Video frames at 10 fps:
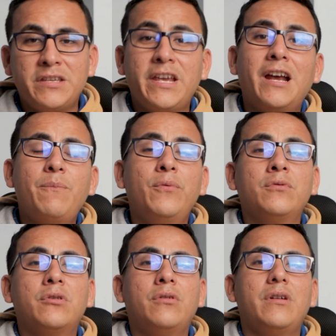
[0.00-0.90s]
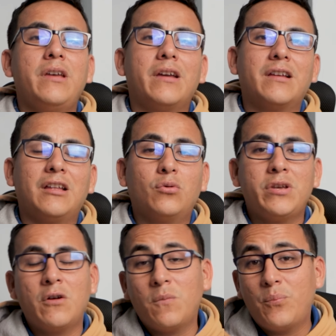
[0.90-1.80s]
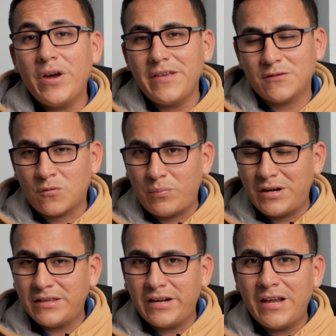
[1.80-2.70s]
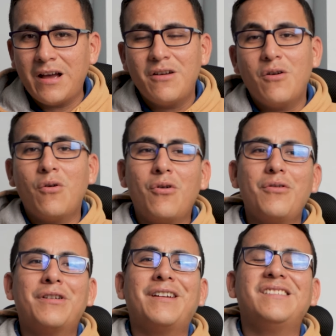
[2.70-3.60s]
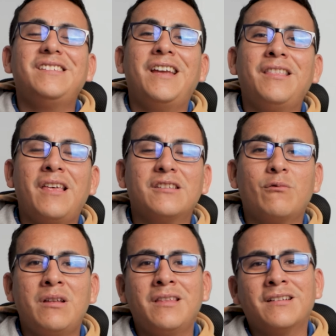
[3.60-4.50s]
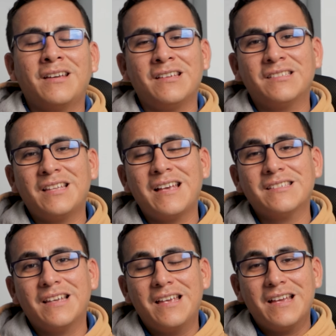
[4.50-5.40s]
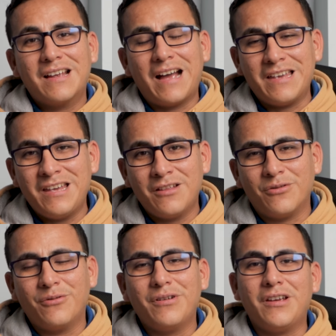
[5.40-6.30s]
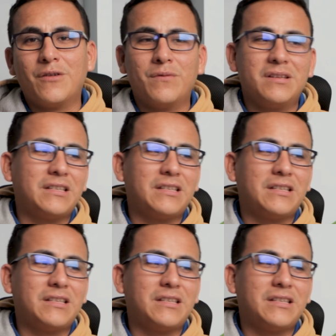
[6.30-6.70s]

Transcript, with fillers: Y llega el punto en el que tú ya no puedes cumplir la tarea o recién te das cuenta que estás cayendo en una